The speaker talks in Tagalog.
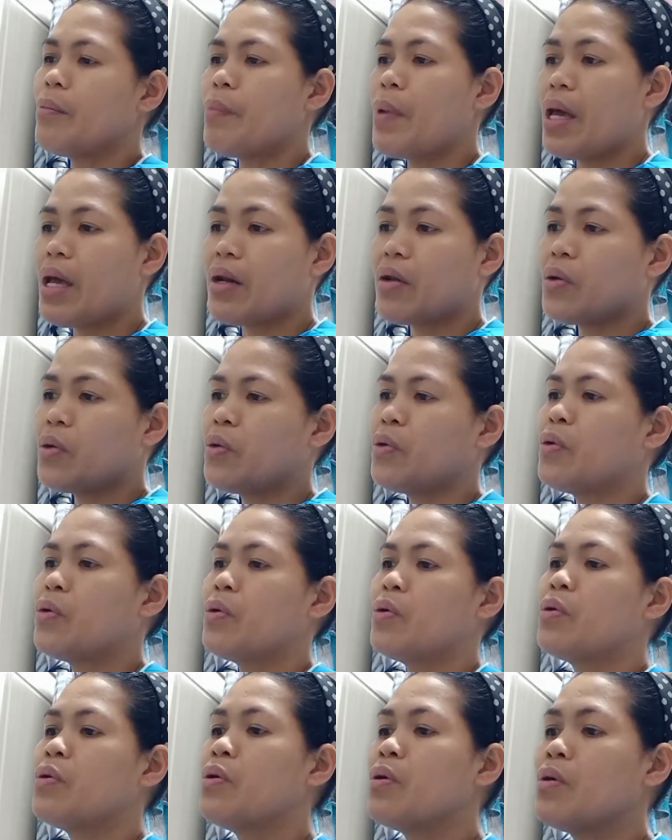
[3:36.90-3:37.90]

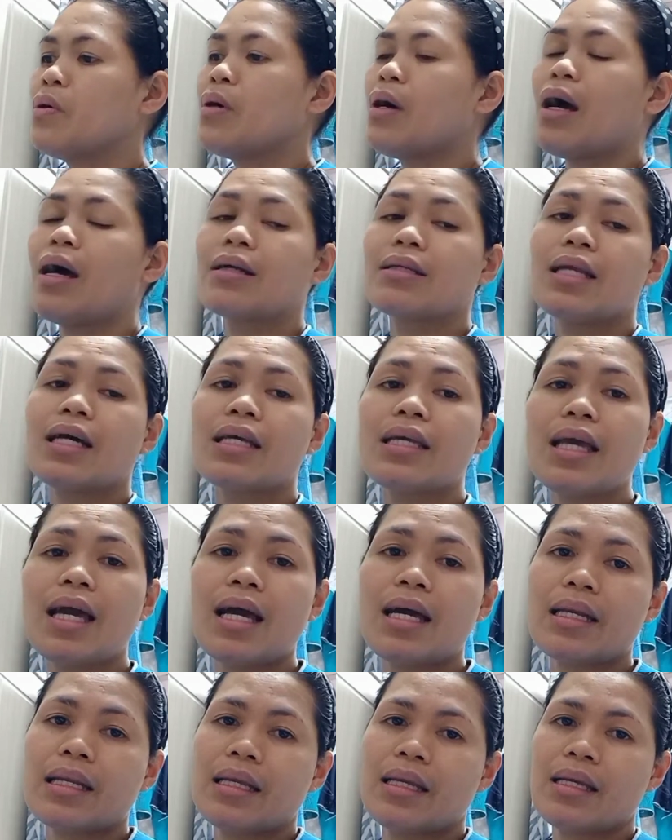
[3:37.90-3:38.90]
Pero, ang
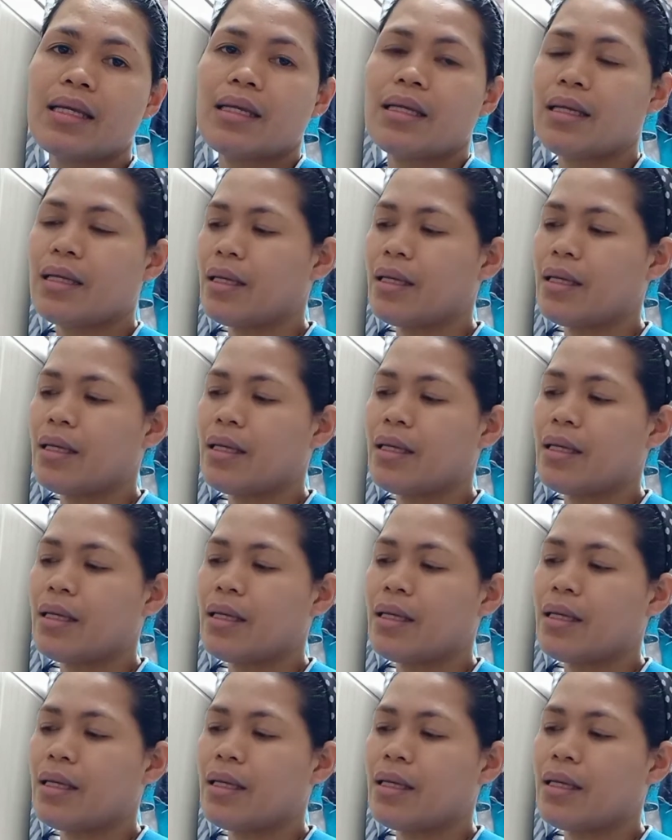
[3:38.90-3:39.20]
nangyari,